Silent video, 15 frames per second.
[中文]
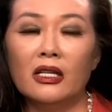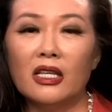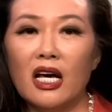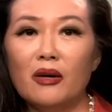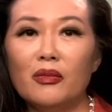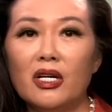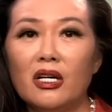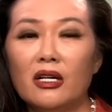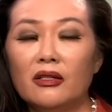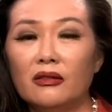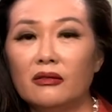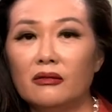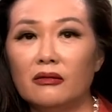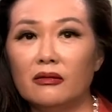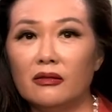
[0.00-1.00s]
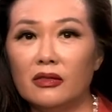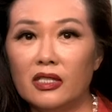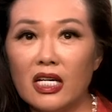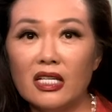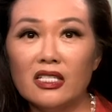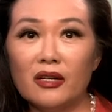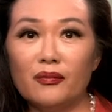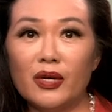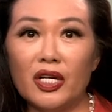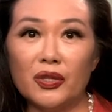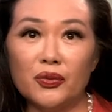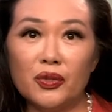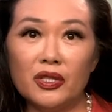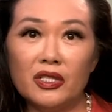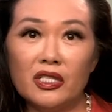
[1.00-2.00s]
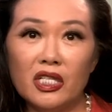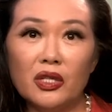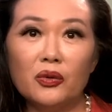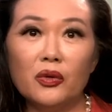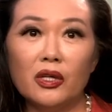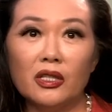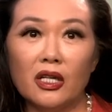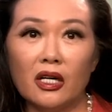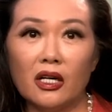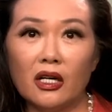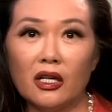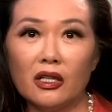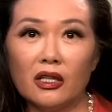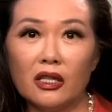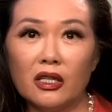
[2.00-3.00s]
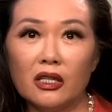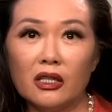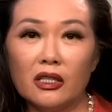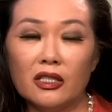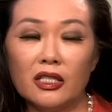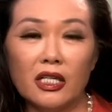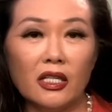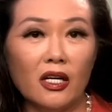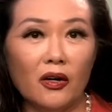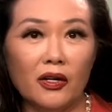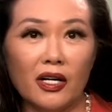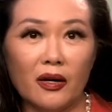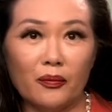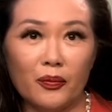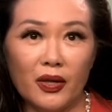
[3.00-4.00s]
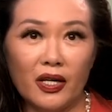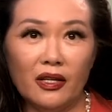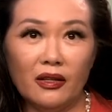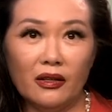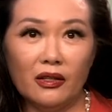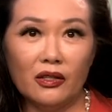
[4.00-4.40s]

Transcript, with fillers: 他们站在美军经过的街道两边，